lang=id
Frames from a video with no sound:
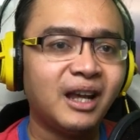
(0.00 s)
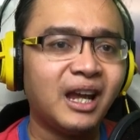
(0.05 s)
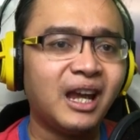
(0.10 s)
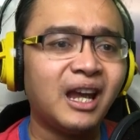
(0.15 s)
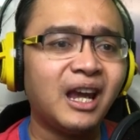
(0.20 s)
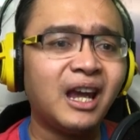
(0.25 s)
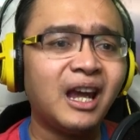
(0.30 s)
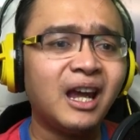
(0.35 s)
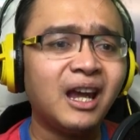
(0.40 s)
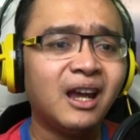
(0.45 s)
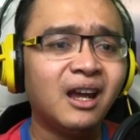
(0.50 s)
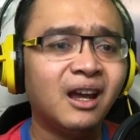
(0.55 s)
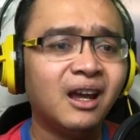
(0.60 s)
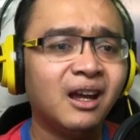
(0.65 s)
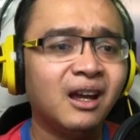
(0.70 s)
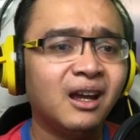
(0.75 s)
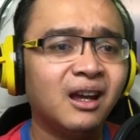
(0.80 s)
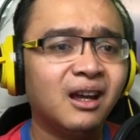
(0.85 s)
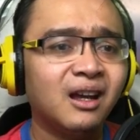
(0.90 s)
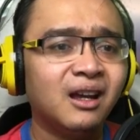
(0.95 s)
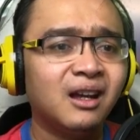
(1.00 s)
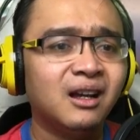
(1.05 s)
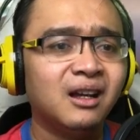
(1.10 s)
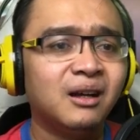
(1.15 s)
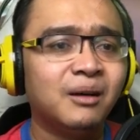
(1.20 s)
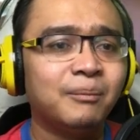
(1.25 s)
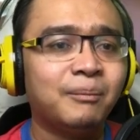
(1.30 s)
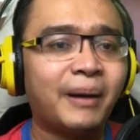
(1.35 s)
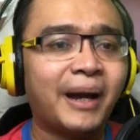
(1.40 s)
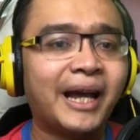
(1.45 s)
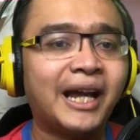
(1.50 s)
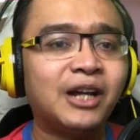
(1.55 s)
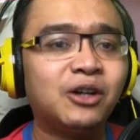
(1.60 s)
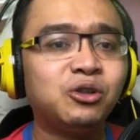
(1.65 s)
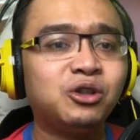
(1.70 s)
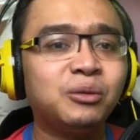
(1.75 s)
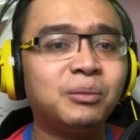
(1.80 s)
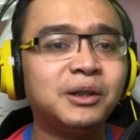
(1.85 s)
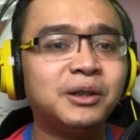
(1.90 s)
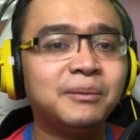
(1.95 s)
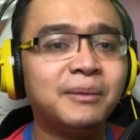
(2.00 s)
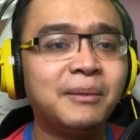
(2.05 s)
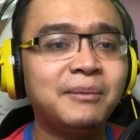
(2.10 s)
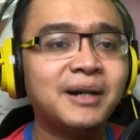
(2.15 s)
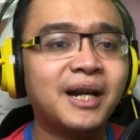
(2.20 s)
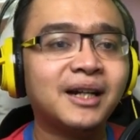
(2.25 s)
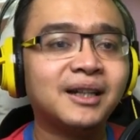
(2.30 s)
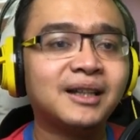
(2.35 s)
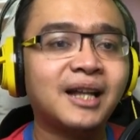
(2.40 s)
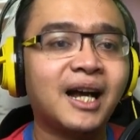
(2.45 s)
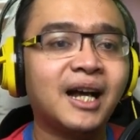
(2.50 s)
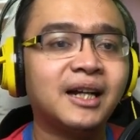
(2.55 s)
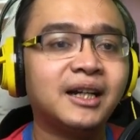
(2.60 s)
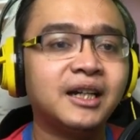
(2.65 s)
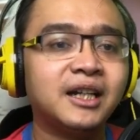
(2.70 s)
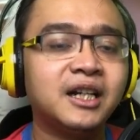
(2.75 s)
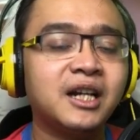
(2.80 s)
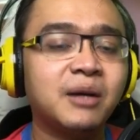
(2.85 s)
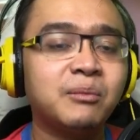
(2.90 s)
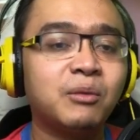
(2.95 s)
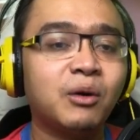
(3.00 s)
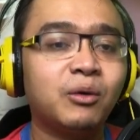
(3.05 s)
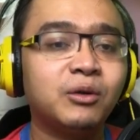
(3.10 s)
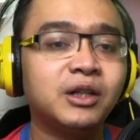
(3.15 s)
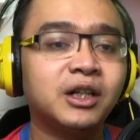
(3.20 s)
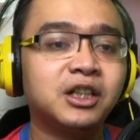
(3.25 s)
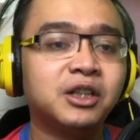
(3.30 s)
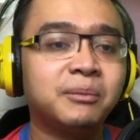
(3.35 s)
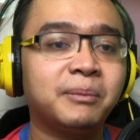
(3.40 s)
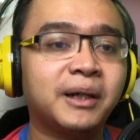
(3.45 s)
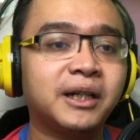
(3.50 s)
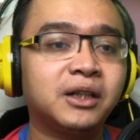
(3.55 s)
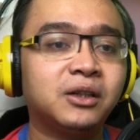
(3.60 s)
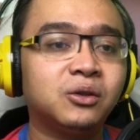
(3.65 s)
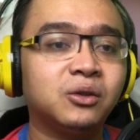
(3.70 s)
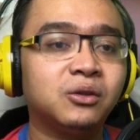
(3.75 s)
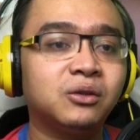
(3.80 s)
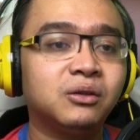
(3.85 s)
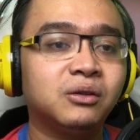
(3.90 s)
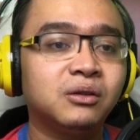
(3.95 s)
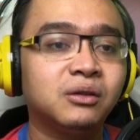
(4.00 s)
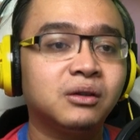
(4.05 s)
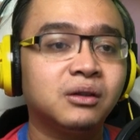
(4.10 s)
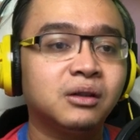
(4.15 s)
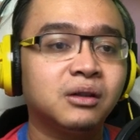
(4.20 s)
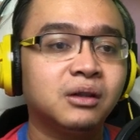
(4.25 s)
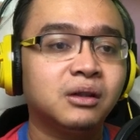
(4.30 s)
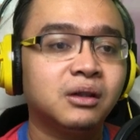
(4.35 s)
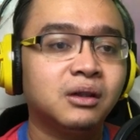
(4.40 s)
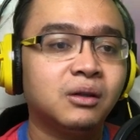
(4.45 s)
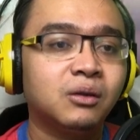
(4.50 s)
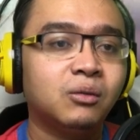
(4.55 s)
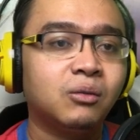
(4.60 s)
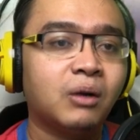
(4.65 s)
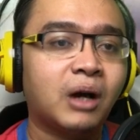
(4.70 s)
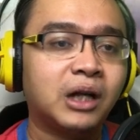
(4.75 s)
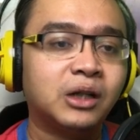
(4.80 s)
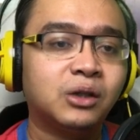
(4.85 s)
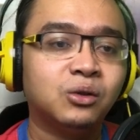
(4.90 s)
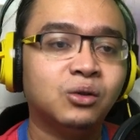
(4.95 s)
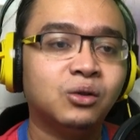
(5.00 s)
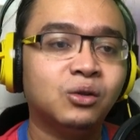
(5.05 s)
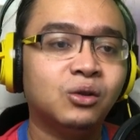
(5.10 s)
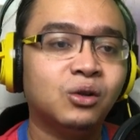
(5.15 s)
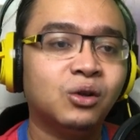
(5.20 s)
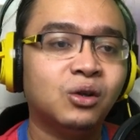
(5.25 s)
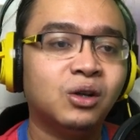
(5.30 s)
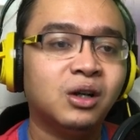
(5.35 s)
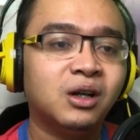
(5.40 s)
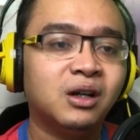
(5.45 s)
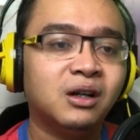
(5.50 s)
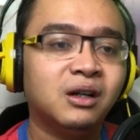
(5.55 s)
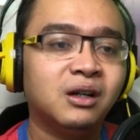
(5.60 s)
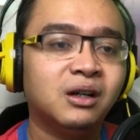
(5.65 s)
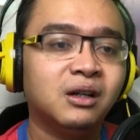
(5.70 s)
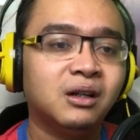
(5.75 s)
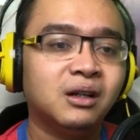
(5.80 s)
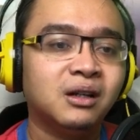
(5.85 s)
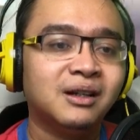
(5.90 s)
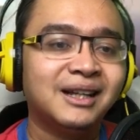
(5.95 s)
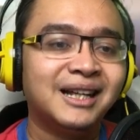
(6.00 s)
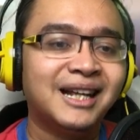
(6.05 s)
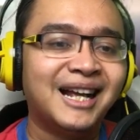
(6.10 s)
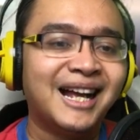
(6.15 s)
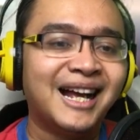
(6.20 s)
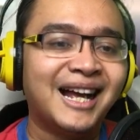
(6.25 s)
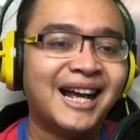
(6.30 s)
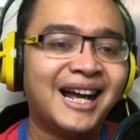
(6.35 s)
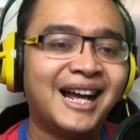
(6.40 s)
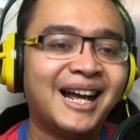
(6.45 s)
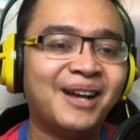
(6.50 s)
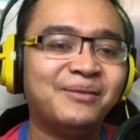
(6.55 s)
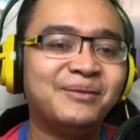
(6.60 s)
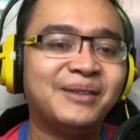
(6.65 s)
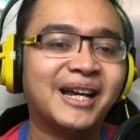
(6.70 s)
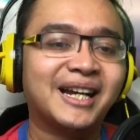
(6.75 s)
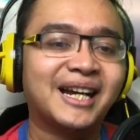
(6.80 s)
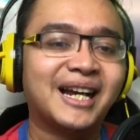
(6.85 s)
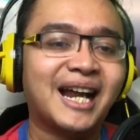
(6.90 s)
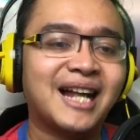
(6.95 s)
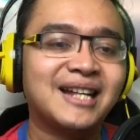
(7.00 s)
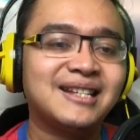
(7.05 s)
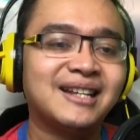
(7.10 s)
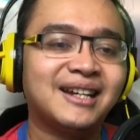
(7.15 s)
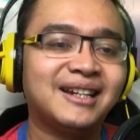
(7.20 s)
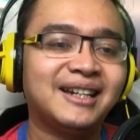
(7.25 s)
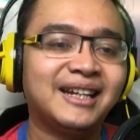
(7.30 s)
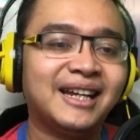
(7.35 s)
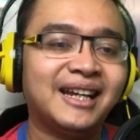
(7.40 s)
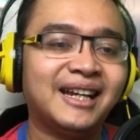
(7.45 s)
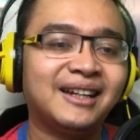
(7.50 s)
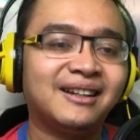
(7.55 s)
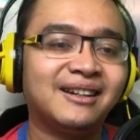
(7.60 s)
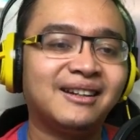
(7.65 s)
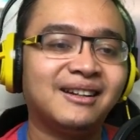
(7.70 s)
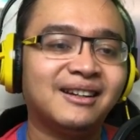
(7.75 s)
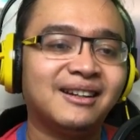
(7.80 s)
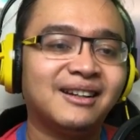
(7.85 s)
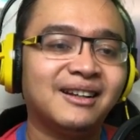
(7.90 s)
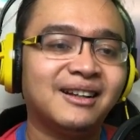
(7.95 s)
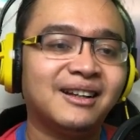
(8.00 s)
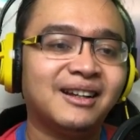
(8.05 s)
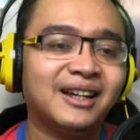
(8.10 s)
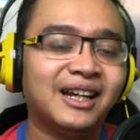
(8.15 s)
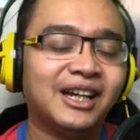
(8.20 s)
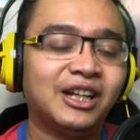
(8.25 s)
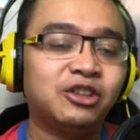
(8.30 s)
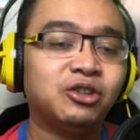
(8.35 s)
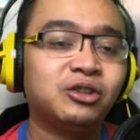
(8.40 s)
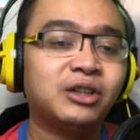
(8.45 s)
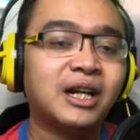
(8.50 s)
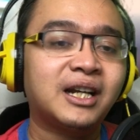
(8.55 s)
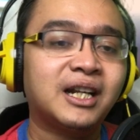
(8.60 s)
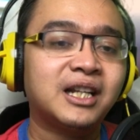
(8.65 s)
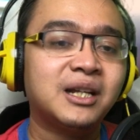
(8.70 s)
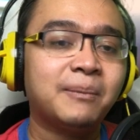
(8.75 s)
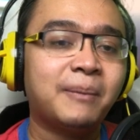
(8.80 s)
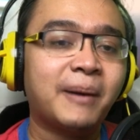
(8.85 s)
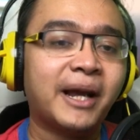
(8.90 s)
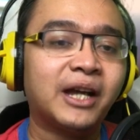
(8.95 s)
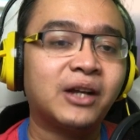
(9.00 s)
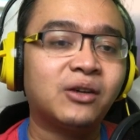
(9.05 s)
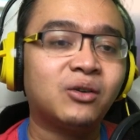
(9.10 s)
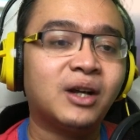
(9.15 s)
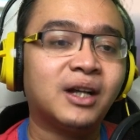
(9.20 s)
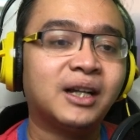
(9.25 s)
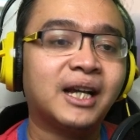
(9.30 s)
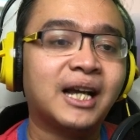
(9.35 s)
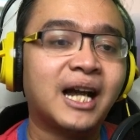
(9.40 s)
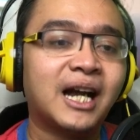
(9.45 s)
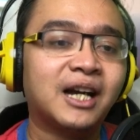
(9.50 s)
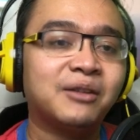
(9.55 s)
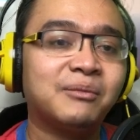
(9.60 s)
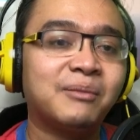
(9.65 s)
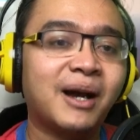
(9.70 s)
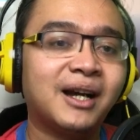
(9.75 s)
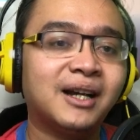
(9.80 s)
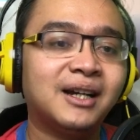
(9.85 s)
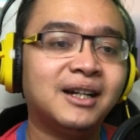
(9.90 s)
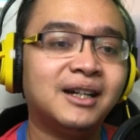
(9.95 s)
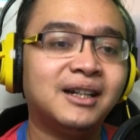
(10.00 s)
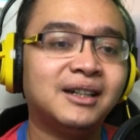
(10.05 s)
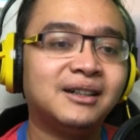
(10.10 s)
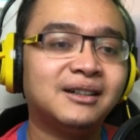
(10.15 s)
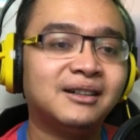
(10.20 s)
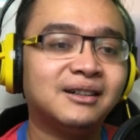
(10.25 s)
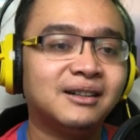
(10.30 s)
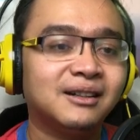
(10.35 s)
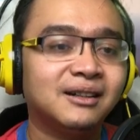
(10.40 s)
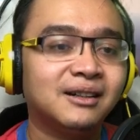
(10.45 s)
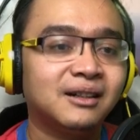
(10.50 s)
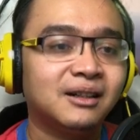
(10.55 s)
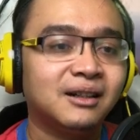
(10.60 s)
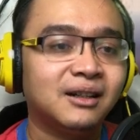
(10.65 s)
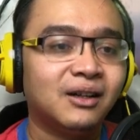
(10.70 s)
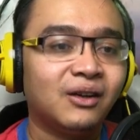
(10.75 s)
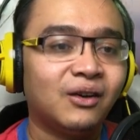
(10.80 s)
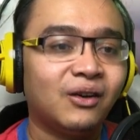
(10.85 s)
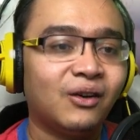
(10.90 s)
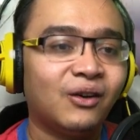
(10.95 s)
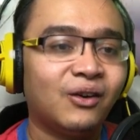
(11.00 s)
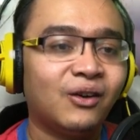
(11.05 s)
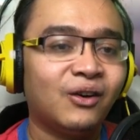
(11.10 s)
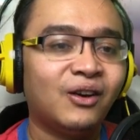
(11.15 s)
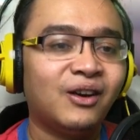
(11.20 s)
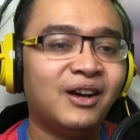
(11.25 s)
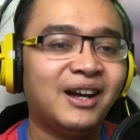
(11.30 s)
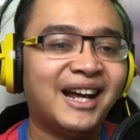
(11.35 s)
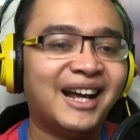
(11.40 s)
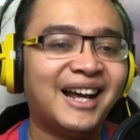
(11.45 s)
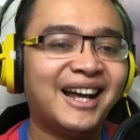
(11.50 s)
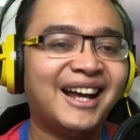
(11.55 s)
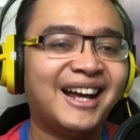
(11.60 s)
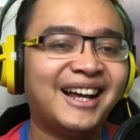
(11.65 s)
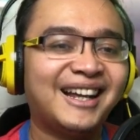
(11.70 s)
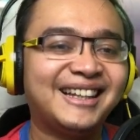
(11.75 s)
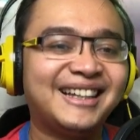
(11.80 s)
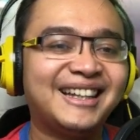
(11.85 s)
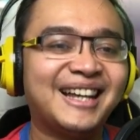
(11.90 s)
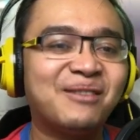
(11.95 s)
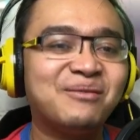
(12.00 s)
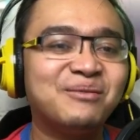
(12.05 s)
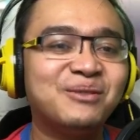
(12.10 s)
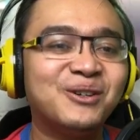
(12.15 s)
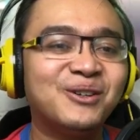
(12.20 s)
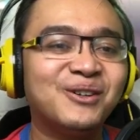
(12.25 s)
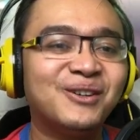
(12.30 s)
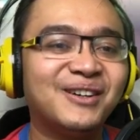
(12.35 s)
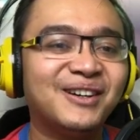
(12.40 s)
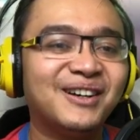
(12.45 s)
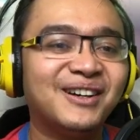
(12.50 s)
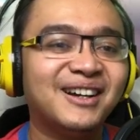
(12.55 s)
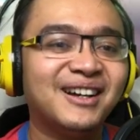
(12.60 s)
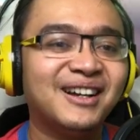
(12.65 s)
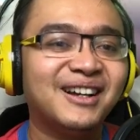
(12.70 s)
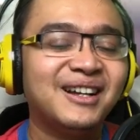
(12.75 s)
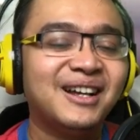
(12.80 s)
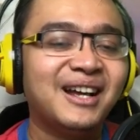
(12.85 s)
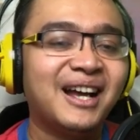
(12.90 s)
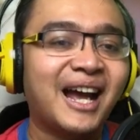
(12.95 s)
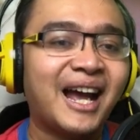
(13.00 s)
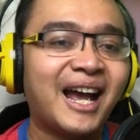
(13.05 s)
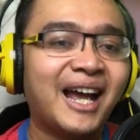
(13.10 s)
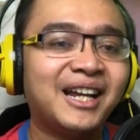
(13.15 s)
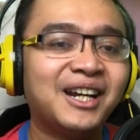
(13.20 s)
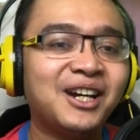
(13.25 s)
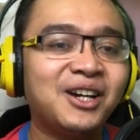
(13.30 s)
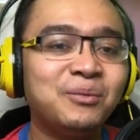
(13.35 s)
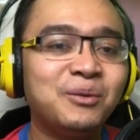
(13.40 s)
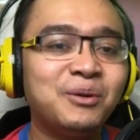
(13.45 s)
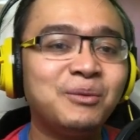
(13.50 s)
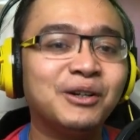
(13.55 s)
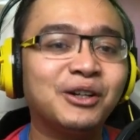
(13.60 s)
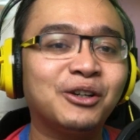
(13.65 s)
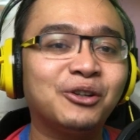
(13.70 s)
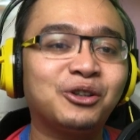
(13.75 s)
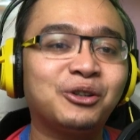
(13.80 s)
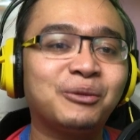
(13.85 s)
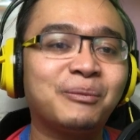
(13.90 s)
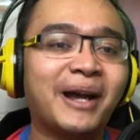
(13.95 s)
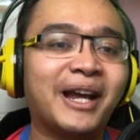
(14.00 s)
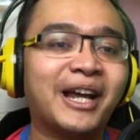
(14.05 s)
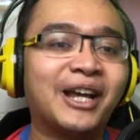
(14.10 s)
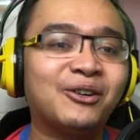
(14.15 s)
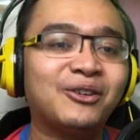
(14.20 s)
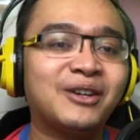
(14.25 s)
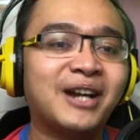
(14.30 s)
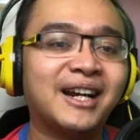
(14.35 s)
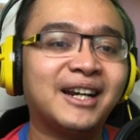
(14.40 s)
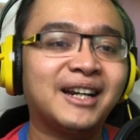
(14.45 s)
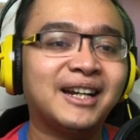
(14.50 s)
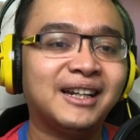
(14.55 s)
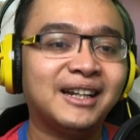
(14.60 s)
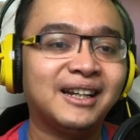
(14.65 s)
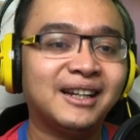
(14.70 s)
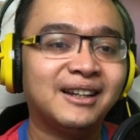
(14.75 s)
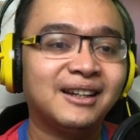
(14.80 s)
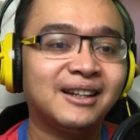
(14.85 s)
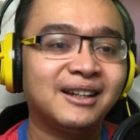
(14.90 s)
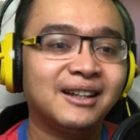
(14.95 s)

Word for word: Eh, Pak Heru tiba-tiba menarik tangan Rini dan bawanya ke tempat itu. Waduh, haha biarin aja Dit. Itu tandanya Pak Heru lagi kangen banget Oh, hahaha, iya bu. Akhirnya lo pun mengikuti Pak Hero dan Rini.